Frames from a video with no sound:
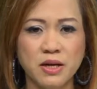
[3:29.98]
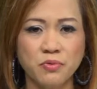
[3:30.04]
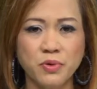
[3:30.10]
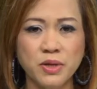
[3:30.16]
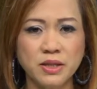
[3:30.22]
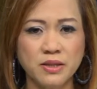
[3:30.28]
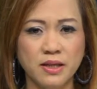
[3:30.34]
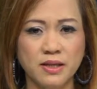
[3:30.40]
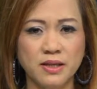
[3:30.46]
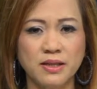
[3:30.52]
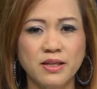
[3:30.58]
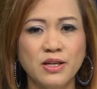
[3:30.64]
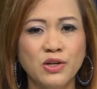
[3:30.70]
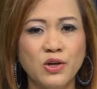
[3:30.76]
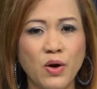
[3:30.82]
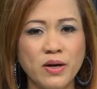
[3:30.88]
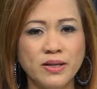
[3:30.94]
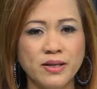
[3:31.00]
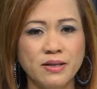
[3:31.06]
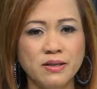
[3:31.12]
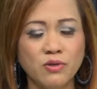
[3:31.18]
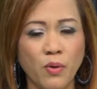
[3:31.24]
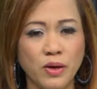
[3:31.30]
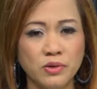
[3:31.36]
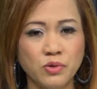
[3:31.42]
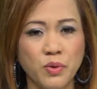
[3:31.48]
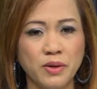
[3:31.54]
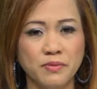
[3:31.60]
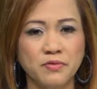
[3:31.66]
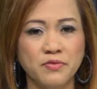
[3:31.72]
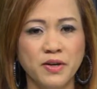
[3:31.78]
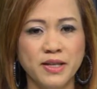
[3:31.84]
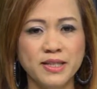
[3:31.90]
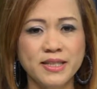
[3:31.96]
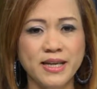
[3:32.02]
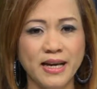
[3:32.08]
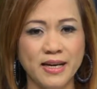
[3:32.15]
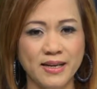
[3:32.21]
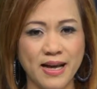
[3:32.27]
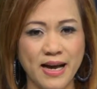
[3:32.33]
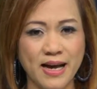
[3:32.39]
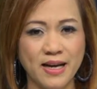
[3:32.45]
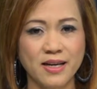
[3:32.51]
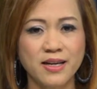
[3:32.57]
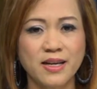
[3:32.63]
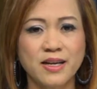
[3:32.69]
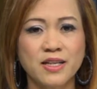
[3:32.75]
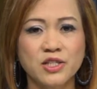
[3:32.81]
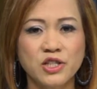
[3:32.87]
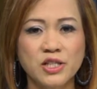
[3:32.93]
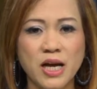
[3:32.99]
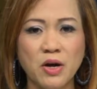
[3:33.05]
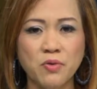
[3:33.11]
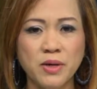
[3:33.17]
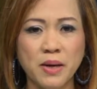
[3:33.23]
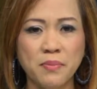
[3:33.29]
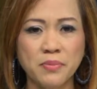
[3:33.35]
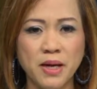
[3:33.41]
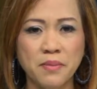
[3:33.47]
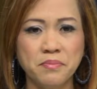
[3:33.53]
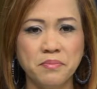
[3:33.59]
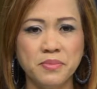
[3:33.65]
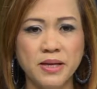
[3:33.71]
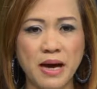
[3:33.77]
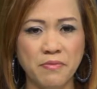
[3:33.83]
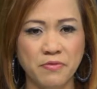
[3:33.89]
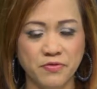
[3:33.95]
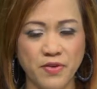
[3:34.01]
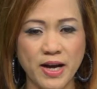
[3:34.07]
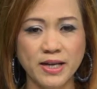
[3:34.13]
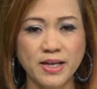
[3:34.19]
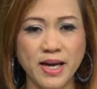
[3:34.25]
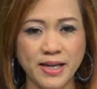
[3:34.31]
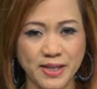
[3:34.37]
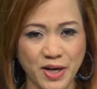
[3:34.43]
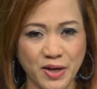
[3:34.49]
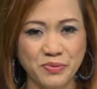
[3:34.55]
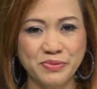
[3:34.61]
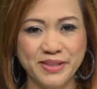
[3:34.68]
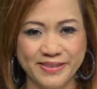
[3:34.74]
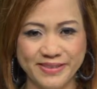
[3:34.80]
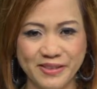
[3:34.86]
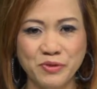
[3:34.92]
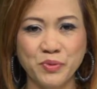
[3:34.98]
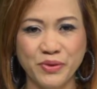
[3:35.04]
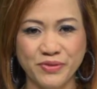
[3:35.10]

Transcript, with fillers: quyết định có ký thỏa thuận với Canada sau 5 năm đàm phán hay không kính thưa quý